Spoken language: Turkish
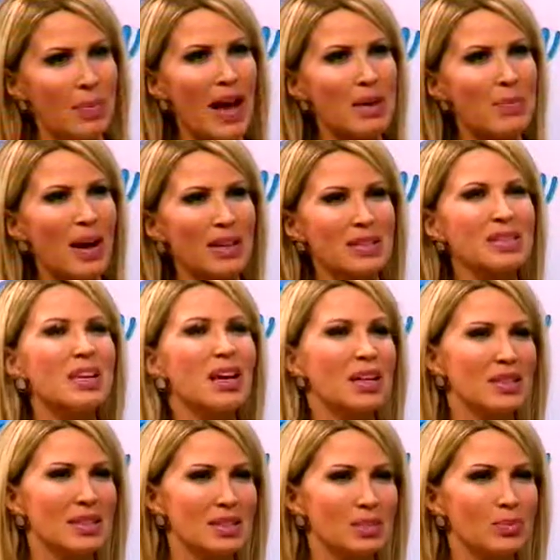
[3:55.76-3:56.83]
bel bandını
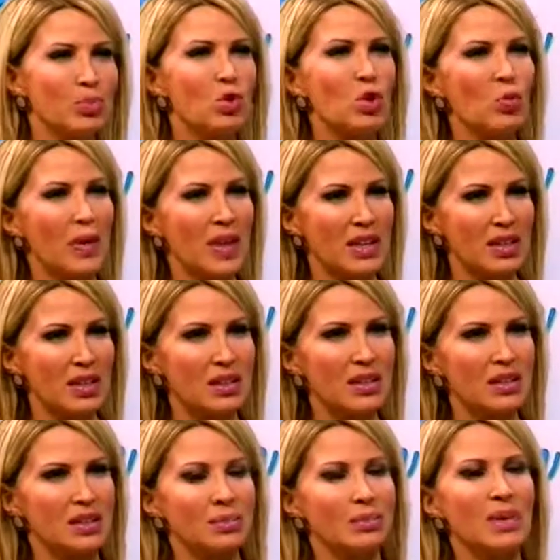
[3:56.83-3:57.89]
alalım, bu göbeğini
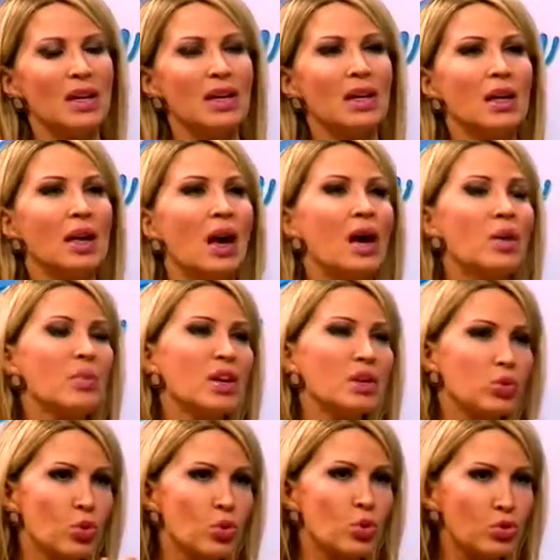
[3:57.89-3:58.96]
alalım. Ama
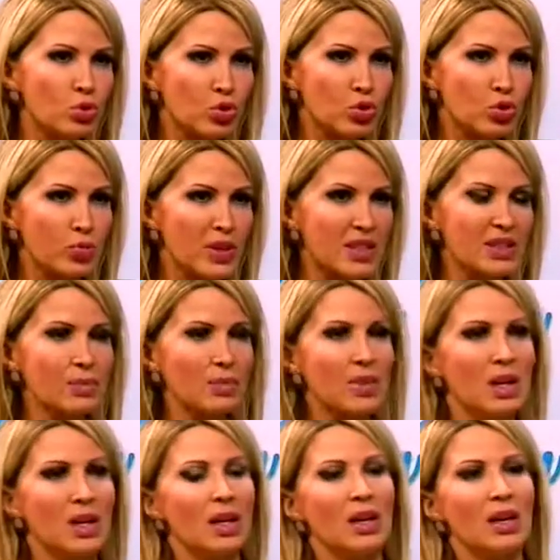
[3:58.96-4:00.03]
dokundurtmadım.
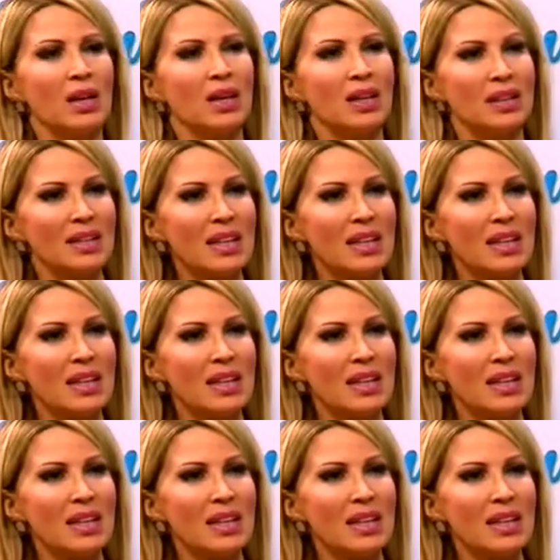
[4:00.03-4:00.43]
E,